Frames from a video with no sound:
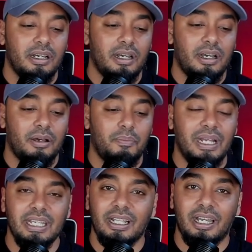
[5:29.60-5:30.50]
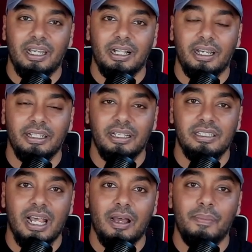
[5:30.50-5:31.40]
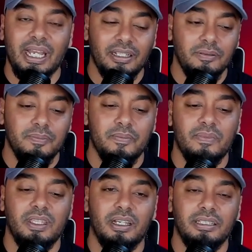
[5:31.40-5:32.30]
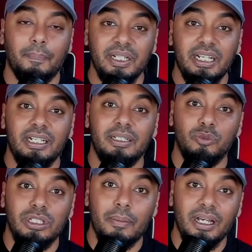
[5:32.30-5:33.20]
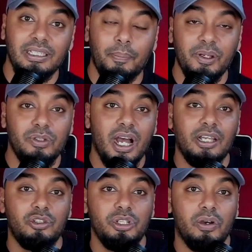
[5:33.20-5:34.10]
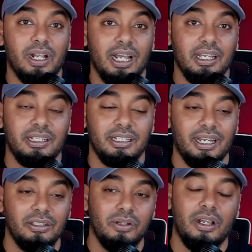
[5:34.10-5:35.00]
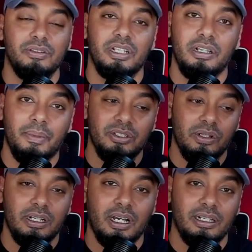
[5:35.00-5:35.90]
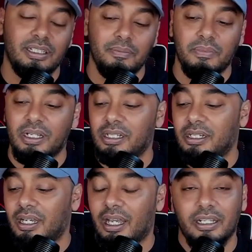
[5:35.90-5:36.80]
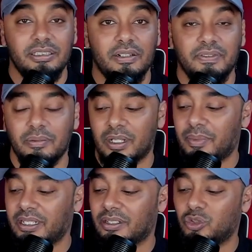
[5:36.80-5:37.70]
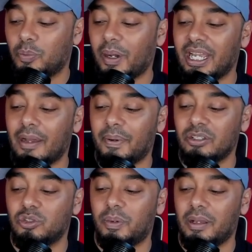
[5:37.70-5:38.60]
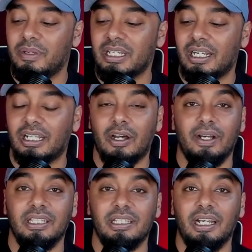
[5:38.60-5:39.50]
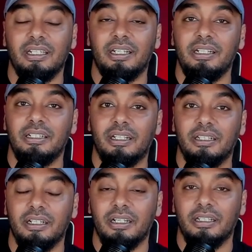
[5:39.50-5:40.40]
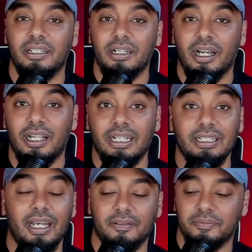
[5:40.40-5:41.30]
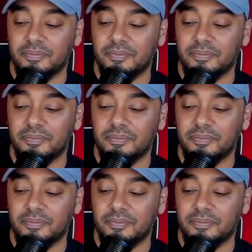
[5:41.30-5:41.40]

uh, banyak lah yang lain yang jarang main, tapi dia di tim utama, tapi udah nggak junior lagi. Nah itu harusnya dia masuk ke ada tim reserve team namanya. Supaya apa? Supaya bisa ada lawan tanding nanti ketika latihan.